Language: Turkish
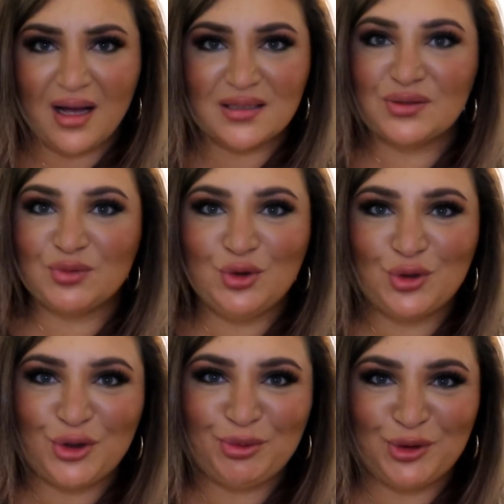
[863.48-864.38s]
ağzım
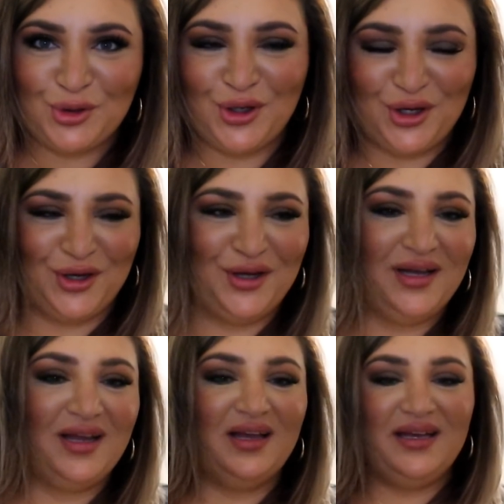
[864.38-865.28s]
kuruyup duruyor.
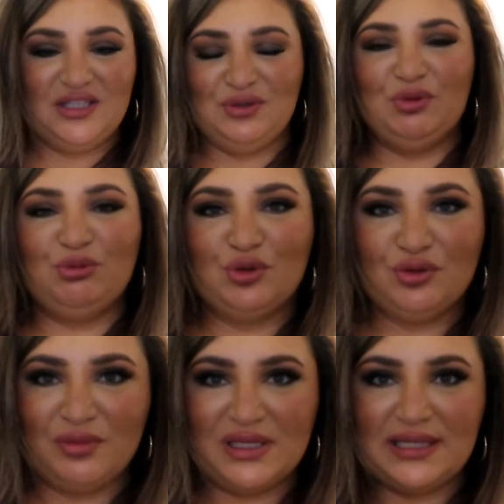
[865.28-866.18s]
Şimdi bunu